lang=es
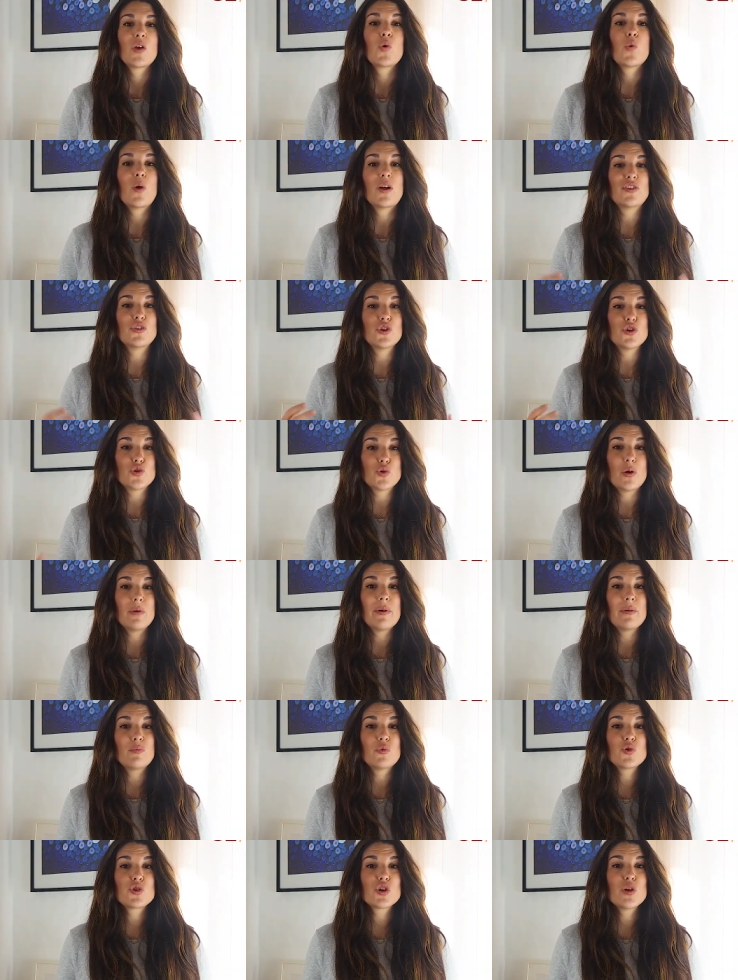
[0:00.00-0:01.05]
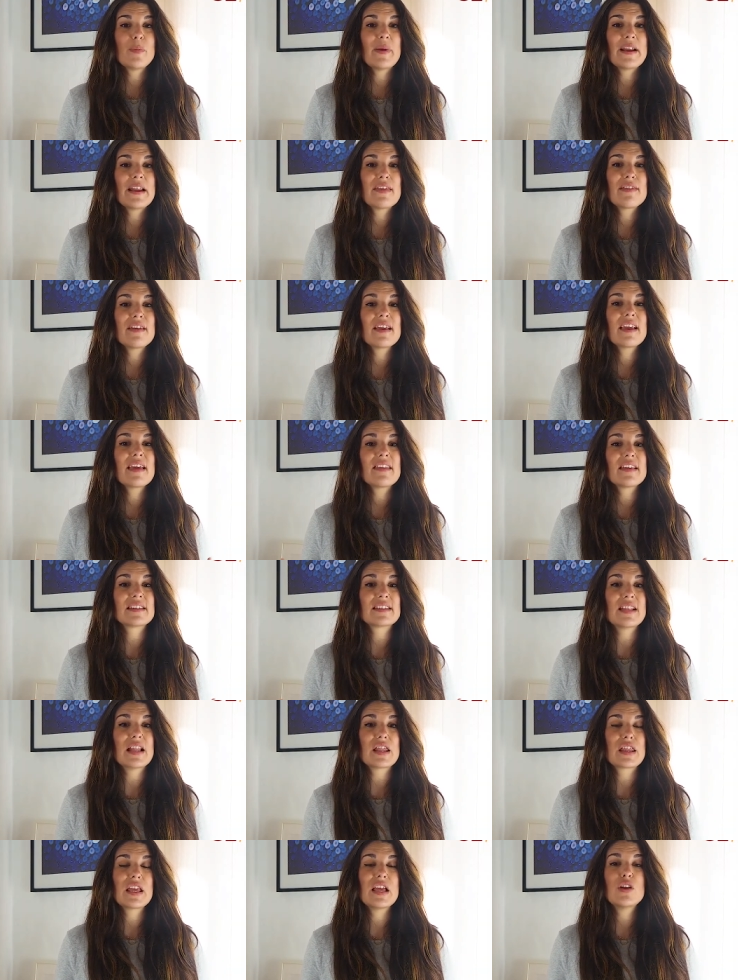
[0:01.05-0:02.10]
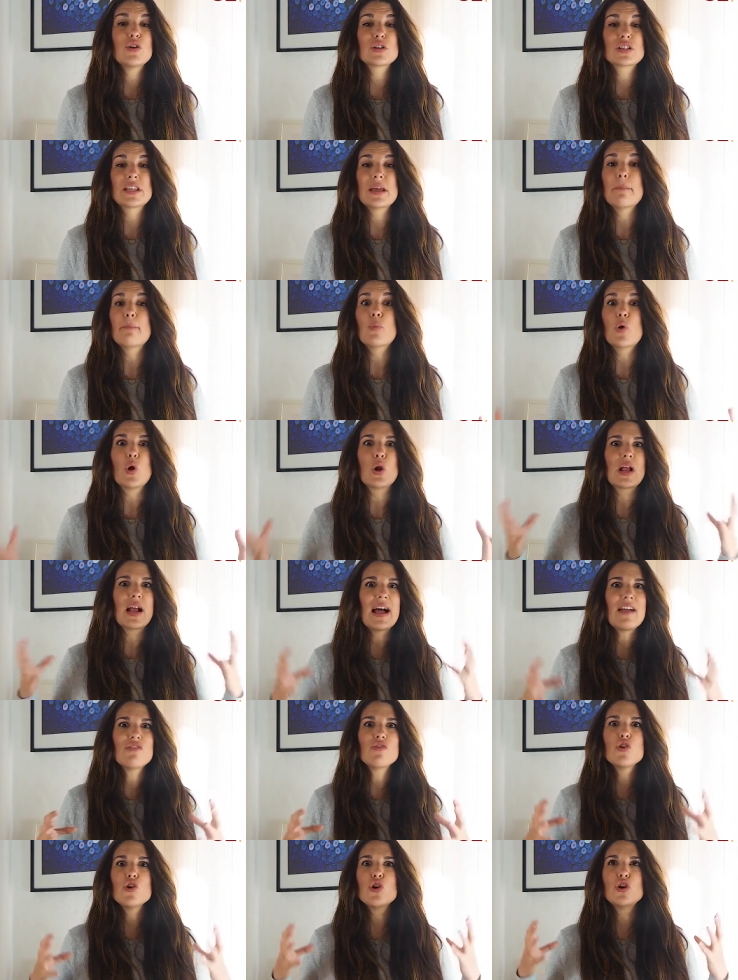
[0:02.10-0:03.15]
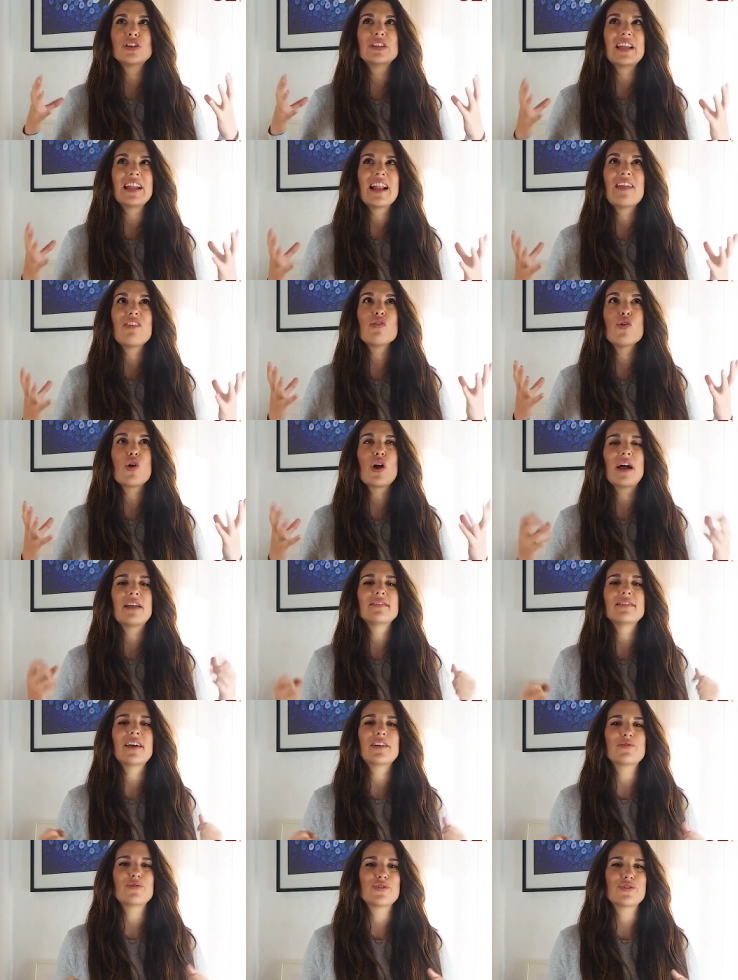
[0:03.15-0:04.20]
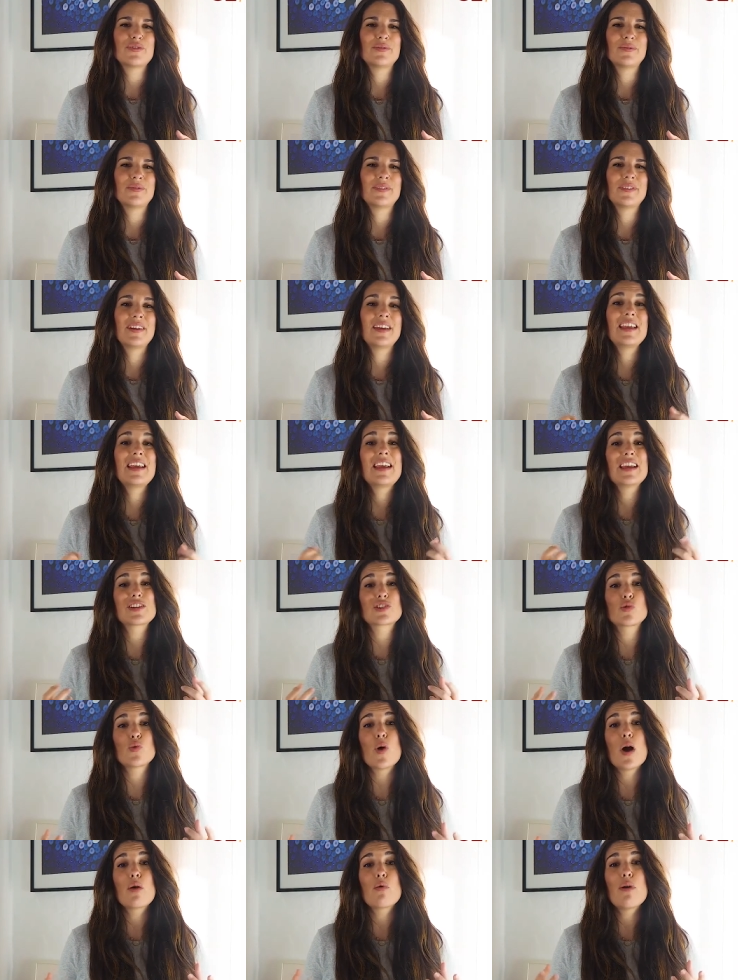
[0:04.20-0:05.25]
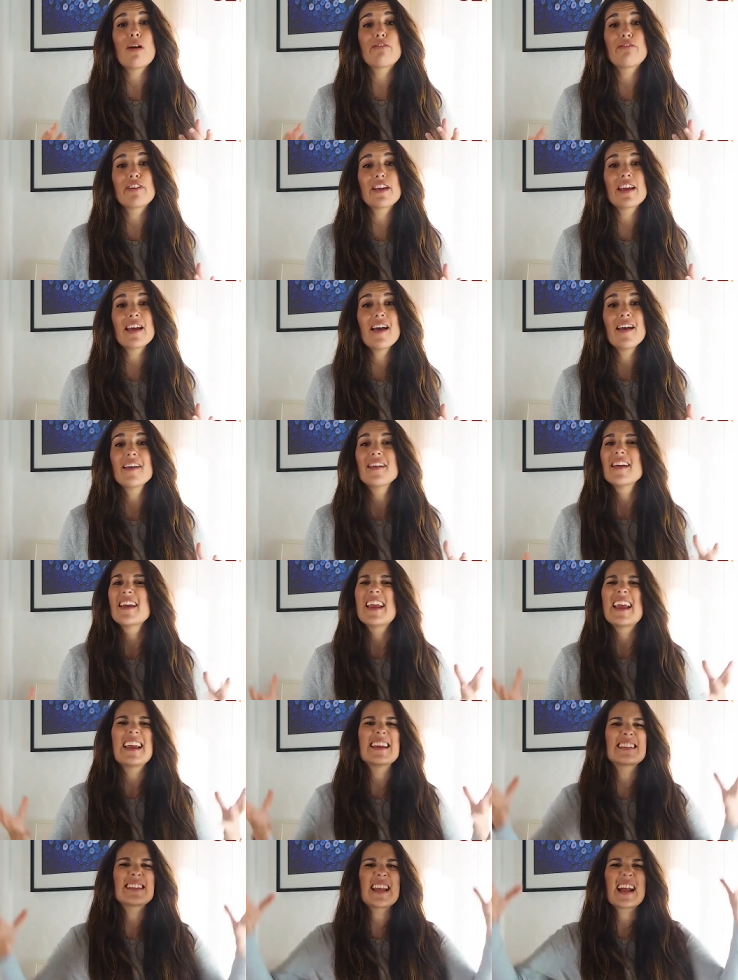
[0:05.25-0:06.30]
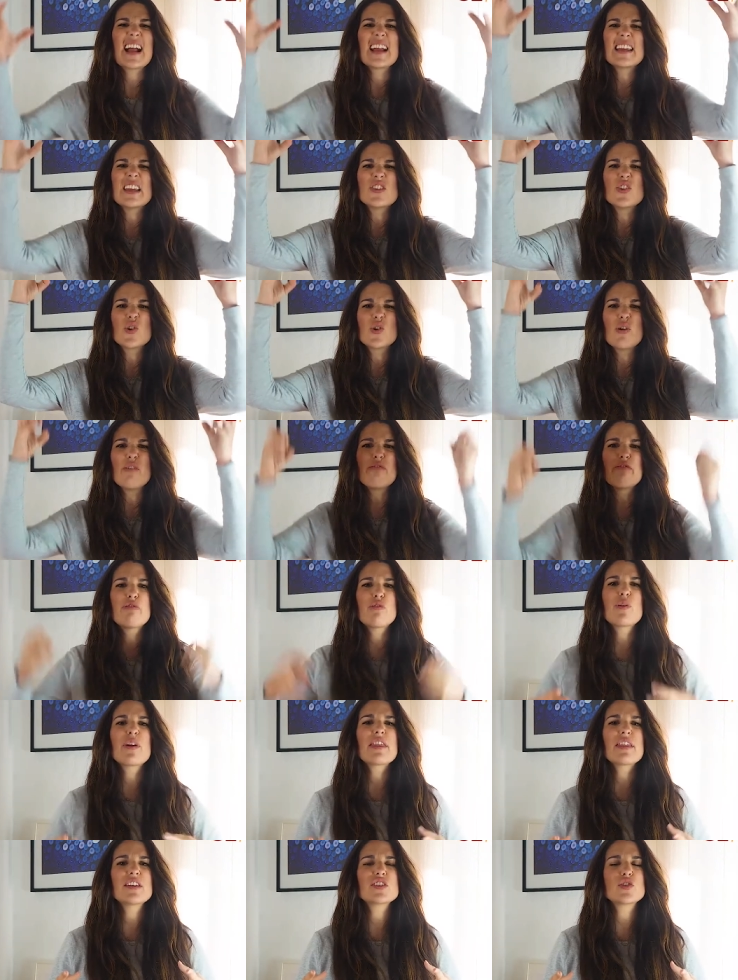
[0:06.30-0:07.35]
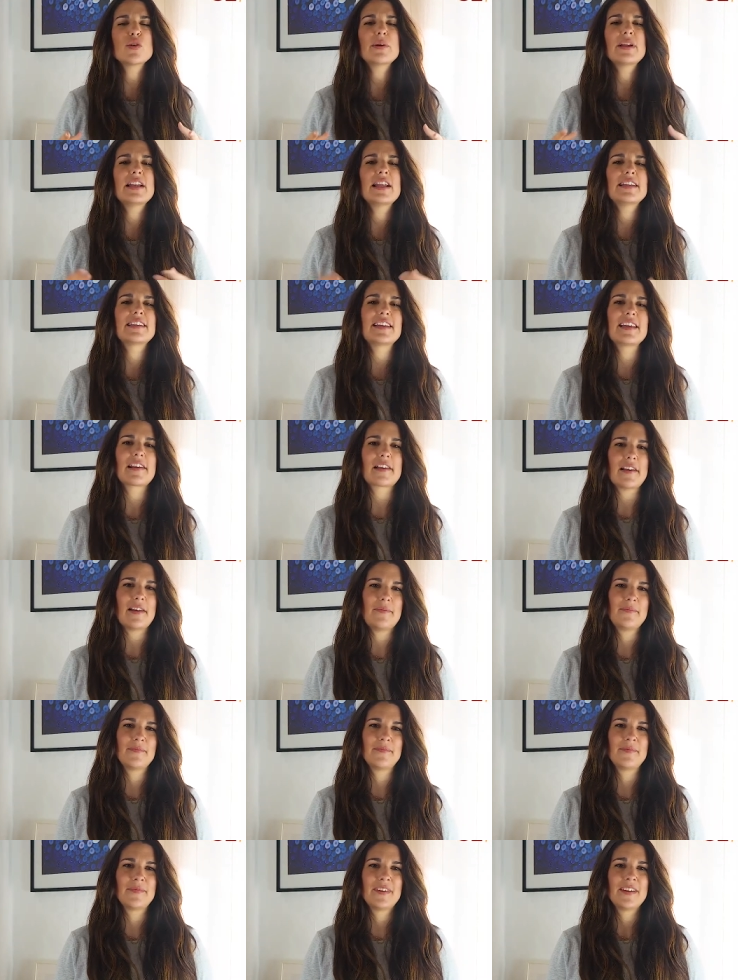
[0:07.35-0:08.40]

Cuando llueve mucho parece que desde el cielo estén volcando o tirando cántaros y que su agua fría esté cayendo con fuerza sobre la tierra.